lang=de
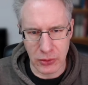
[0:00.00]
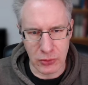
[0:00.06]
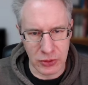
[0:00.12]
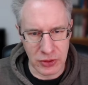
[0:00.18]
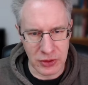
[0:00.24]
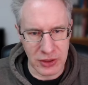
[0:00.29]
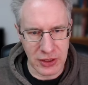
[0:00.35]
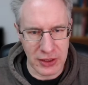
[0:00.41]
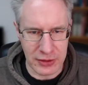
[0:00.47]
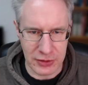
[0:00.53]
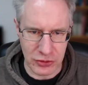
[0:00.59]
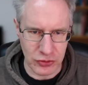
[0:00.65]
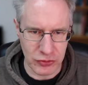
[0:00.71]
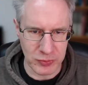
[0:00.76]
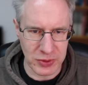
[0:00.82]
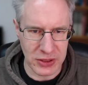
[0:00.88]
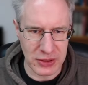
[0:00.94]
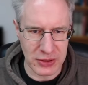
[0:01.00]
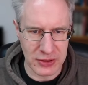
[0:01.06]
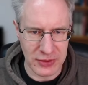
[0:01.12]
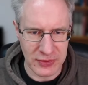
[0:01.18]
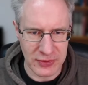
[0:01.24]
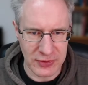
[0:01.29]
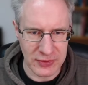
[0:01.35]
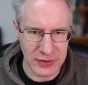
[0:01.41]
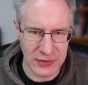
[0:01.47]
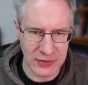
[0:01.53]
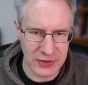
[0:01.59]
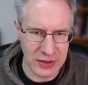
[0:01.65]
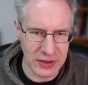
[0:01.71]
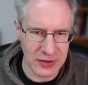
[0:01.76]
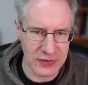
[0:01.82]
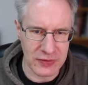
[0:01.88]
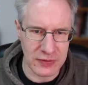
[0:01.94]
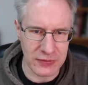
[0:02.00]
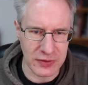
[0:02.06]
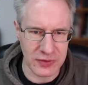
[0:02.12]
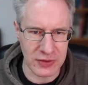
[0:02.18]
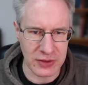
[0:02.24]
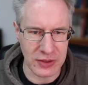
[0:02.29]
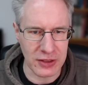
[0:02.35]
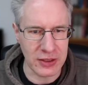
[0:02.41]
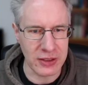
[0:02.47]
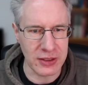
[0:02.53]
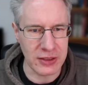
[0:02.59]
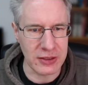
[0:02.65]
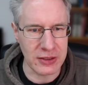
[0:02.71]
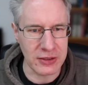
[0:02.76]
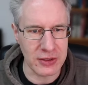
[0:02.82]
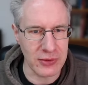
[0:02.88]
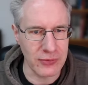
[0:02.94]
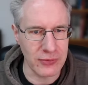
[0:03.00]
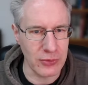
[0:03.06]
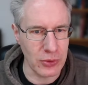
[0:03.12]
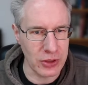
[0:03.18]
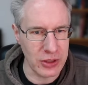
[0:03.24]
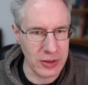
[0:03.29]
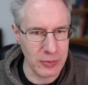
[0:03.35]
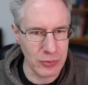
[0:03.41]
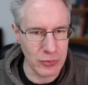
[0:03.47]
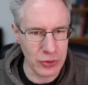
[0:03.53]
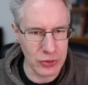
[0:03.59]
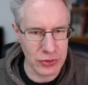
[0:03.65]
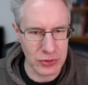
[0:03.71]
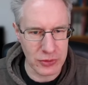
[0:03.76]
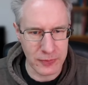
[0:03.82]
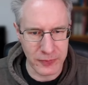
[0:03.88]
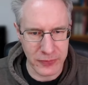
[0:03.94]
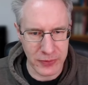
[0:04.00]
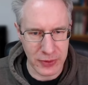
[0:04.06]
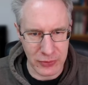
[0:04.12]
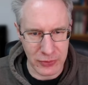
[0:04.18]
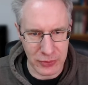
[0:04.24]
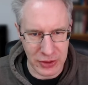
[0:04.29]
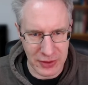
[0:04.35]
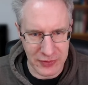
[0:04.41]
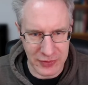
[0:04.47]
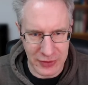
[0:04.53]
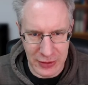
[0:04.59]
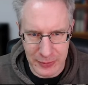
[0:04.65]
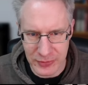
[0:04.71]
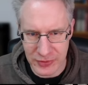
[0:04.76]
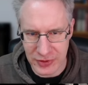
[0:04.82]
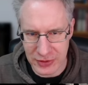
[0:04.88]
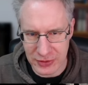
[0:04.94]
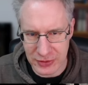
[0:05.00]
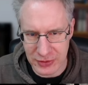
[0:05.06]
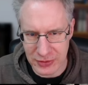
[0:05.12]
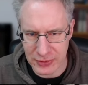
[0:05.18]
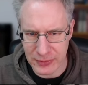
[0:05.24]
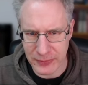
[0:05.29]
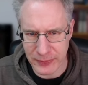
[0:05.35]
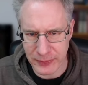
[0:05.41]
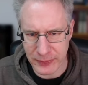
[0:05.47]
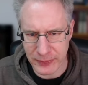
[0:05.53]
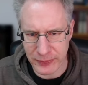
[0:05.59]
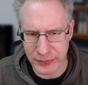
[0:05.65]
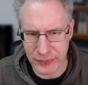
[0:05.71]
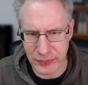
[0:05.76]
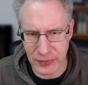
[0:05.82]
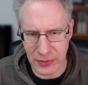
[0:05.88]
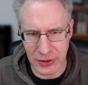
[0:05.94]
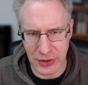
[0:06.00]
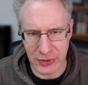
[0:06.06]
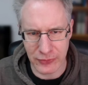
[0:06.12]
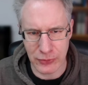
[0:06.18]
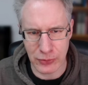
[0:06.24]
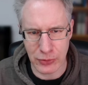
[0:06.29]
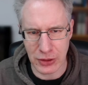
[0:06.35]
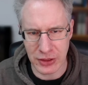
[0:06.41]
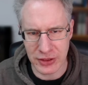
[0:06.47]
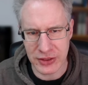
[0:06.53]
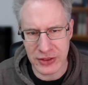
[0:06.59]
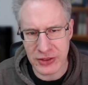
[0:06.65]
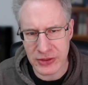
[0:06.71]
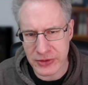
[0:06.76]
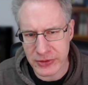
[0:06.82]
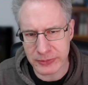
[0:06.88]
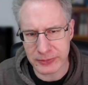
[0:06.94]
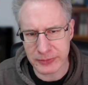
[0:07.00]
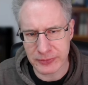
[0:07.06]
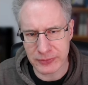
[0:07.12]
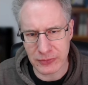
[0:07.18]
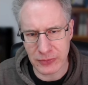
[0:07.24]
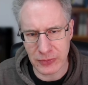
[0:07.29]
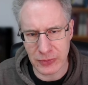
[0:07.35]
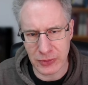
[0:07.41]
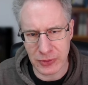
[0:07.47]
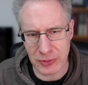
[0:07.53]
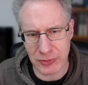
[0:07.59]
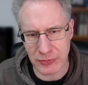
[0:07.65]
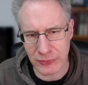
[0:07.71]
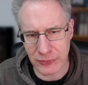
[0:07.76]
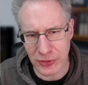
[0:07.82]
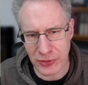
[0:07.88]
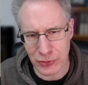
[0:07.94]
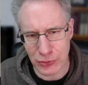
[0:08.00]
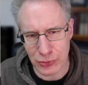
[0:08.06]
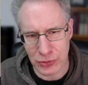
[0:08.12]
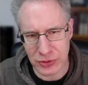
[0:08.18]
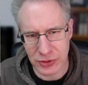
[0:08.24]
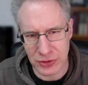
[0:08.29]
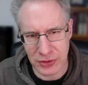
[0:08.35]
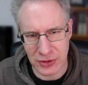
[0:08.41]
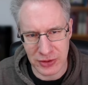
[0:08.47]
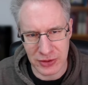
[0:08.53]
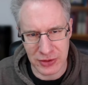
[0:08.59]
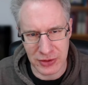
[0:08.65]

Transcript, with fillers: Und da gespielt, das ist das nächste, was ich eigentlich hervorheben möchte. Also ich selbst hätte da vielleicht ähm, versucht,